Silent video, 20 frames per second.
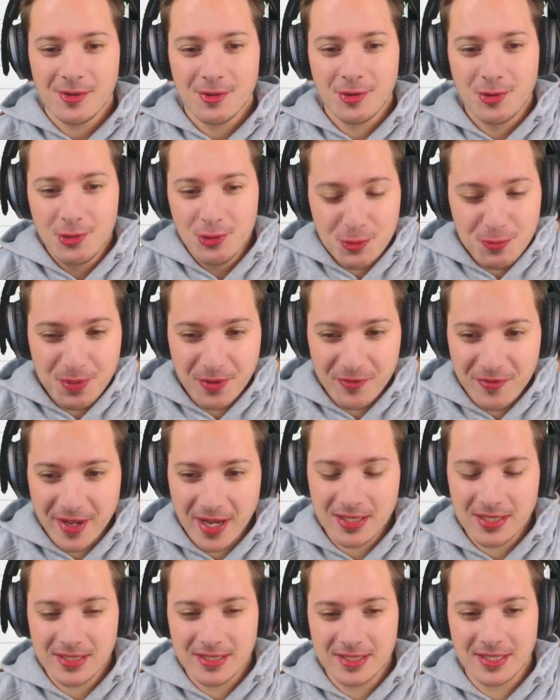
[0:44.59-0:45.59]
gut
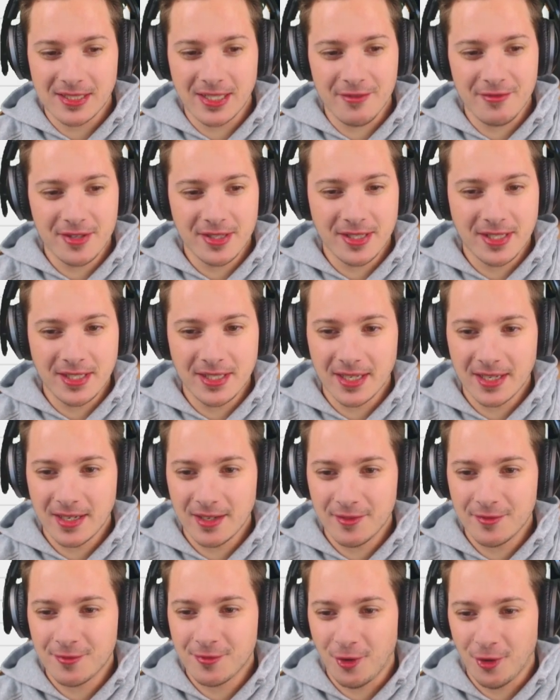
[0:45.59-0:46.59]
bewertete Level
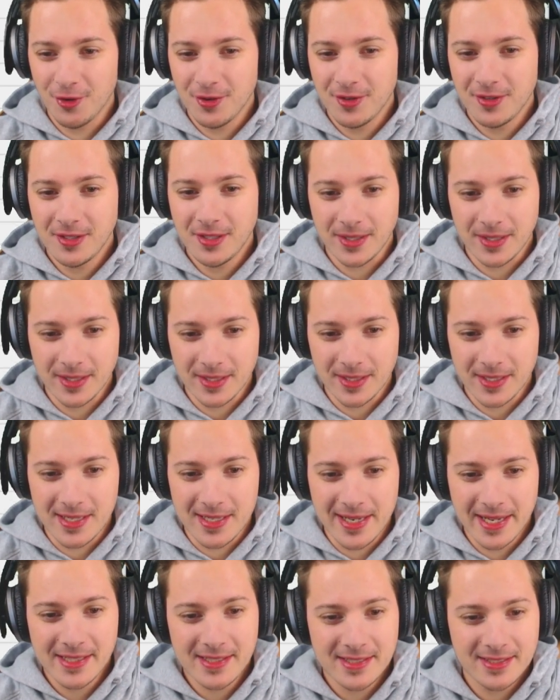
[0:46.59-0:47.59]
hier von äh,
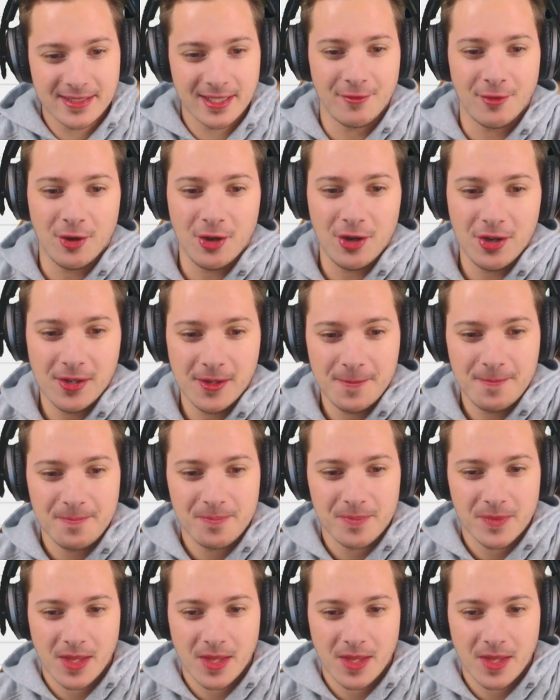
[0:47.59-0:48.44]
letzter Woche.